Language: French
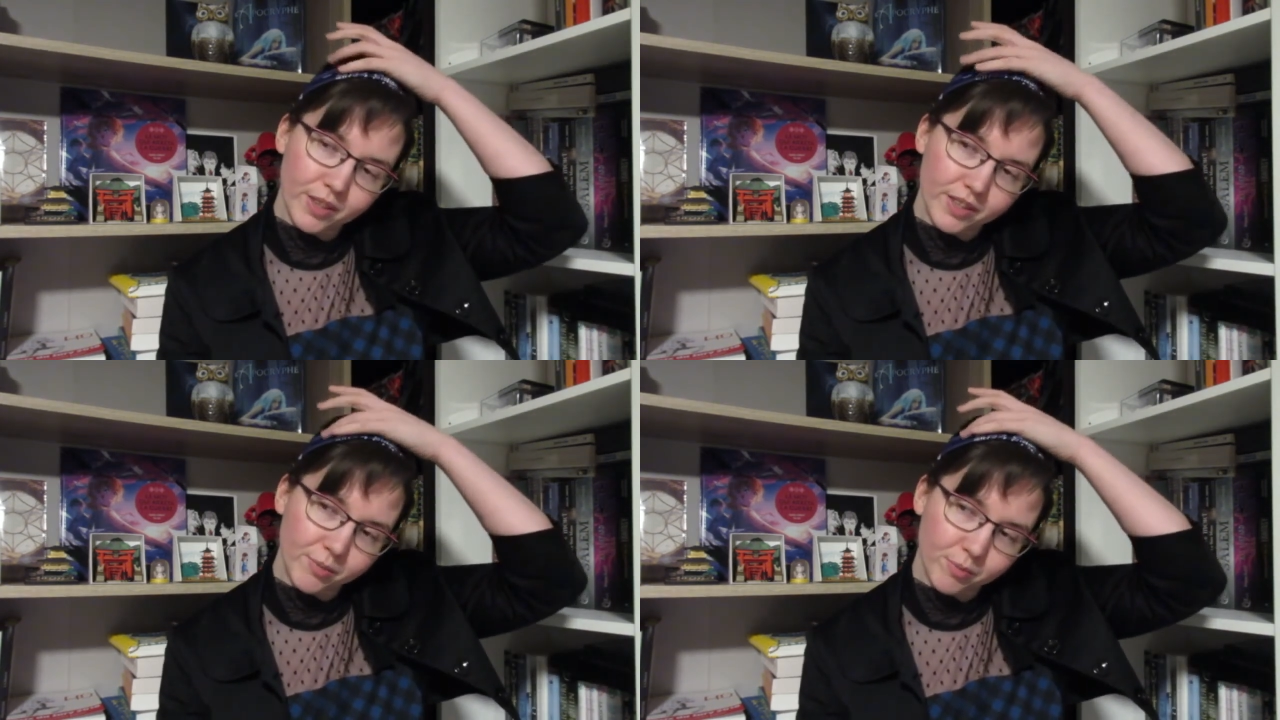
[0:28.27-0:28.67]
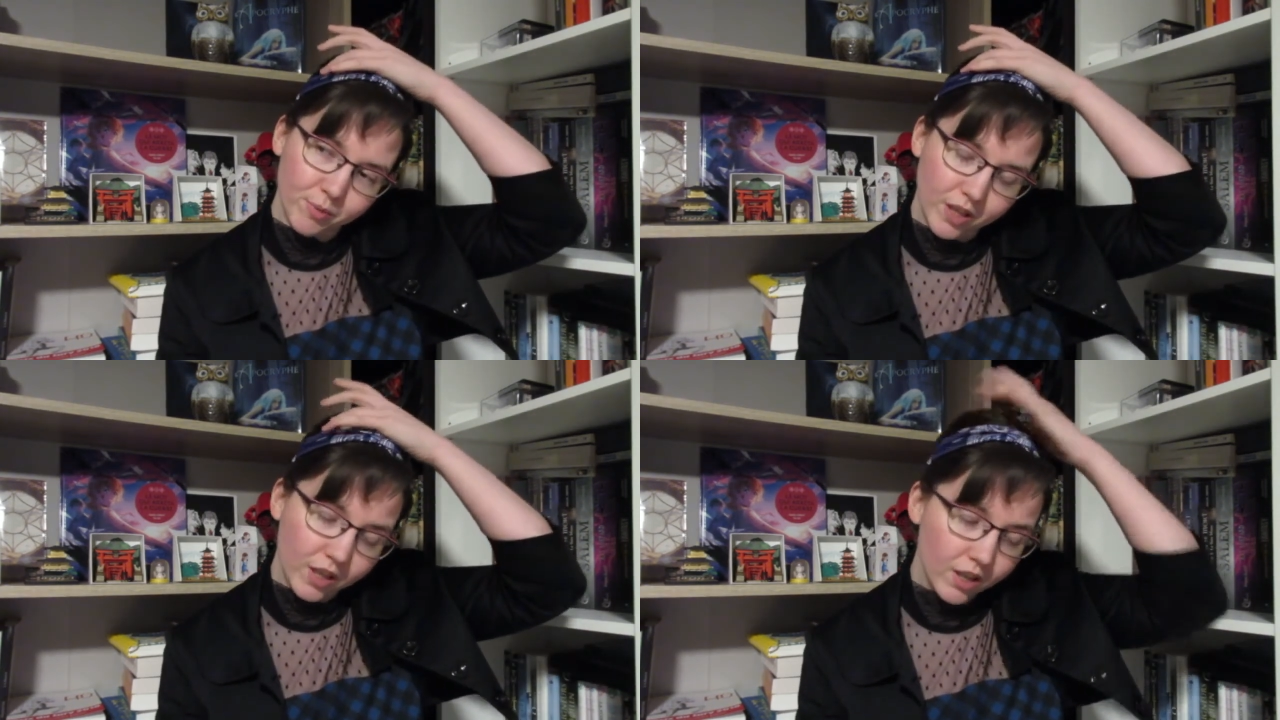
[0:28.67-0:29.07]
à ce
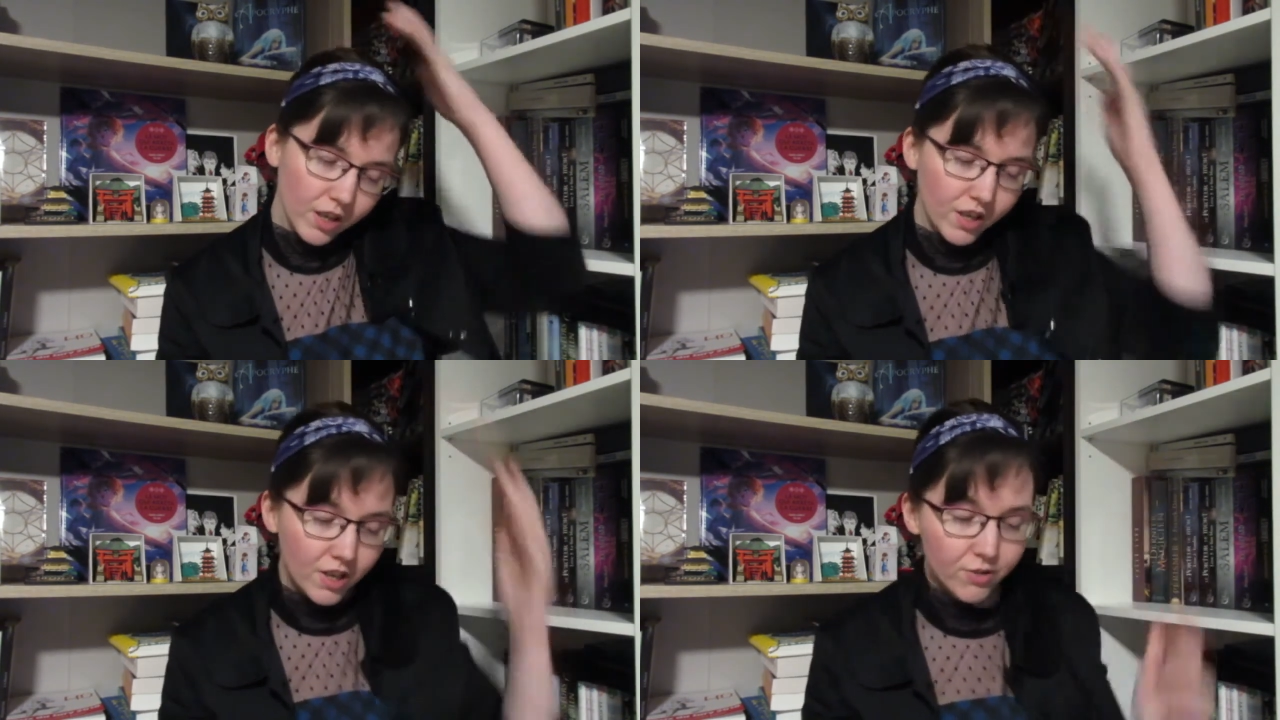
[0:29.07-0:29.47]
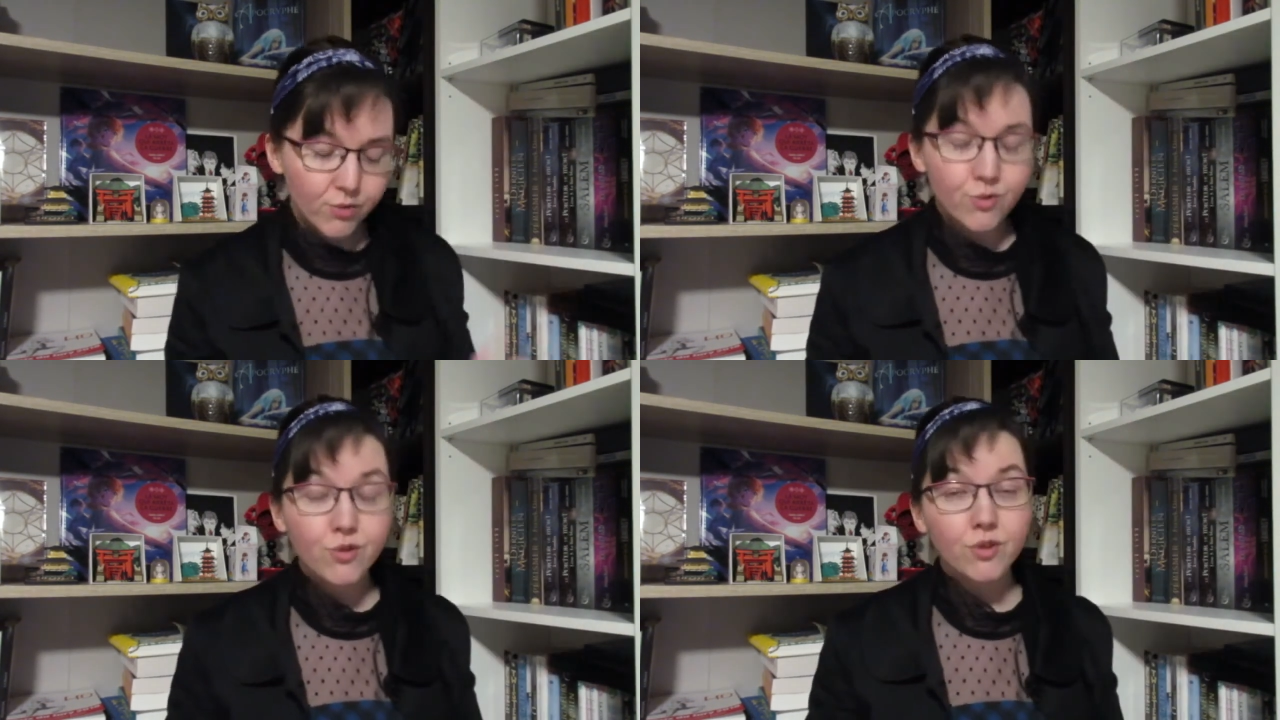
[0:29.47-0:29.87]
moment-là. Du
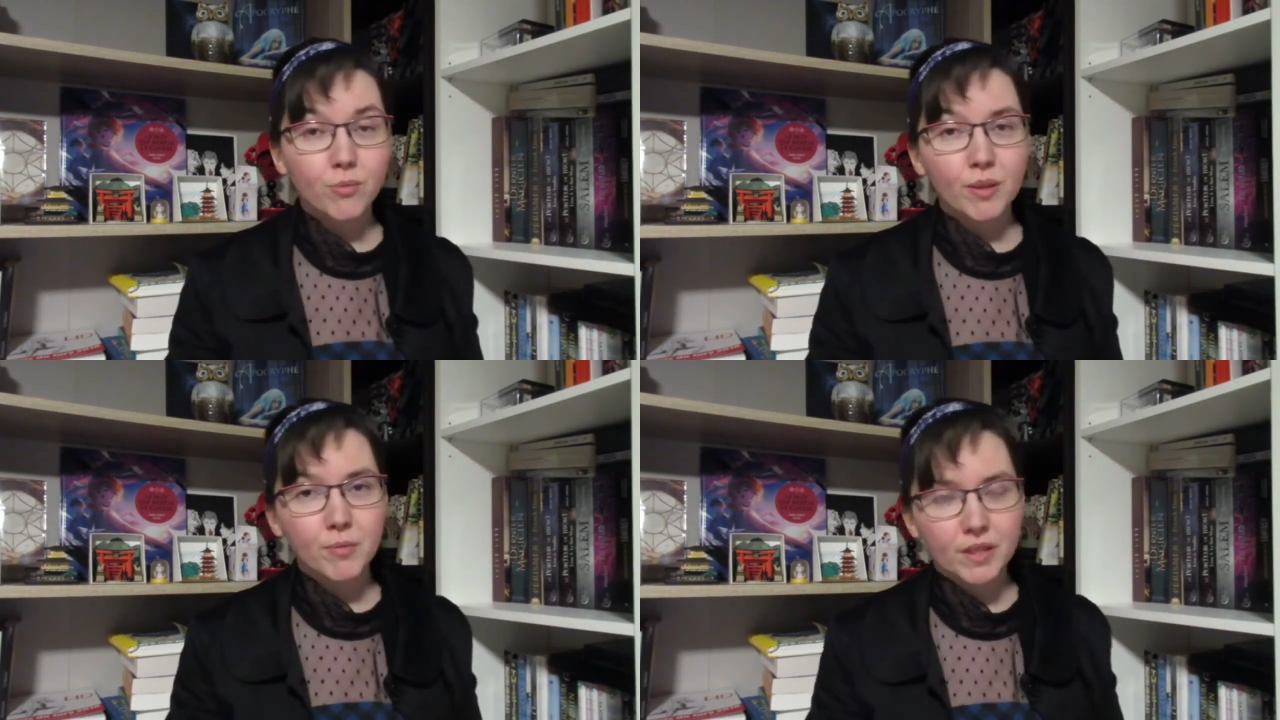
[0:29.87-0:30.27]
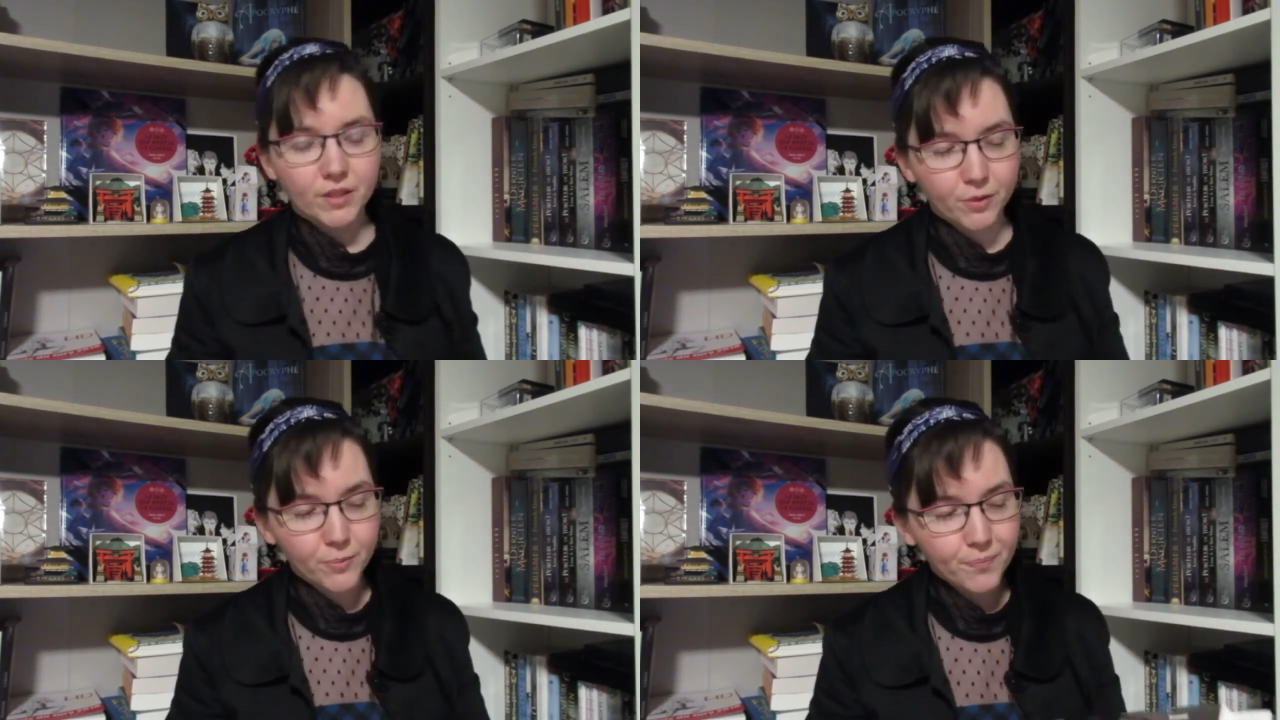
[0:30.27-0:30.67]
coup, je vous en parle
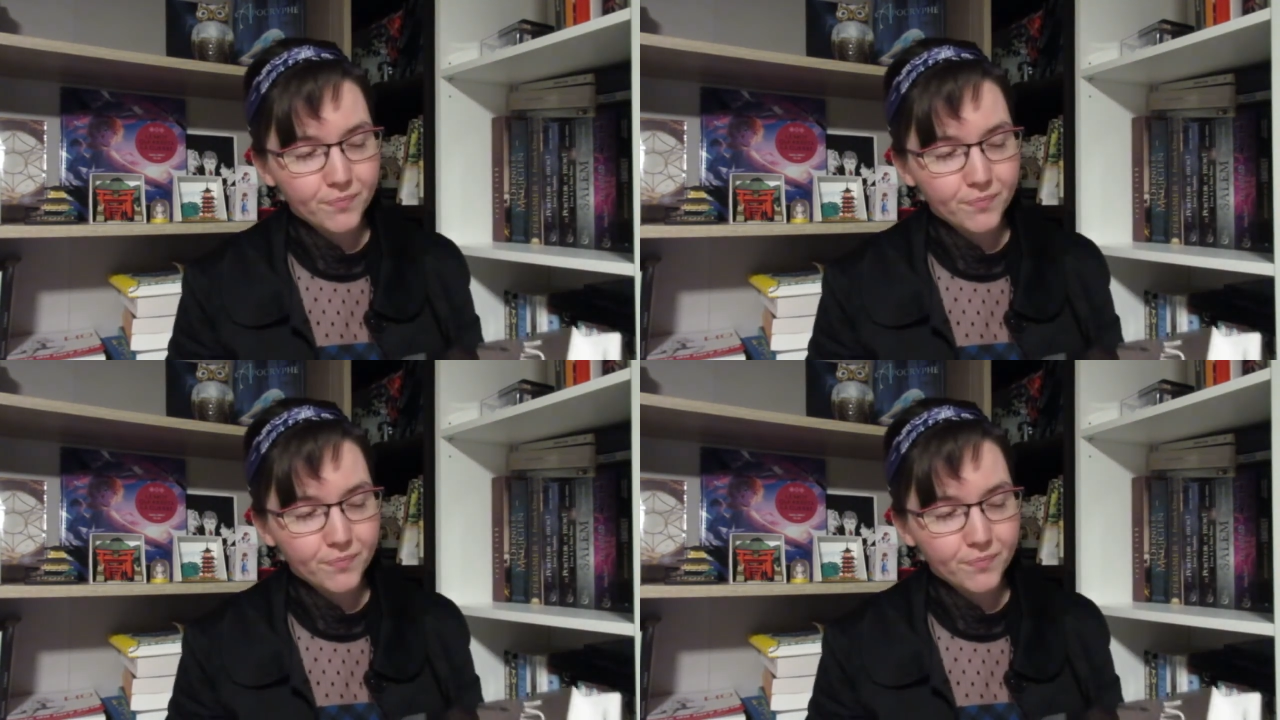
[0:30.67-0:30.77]
maintenant.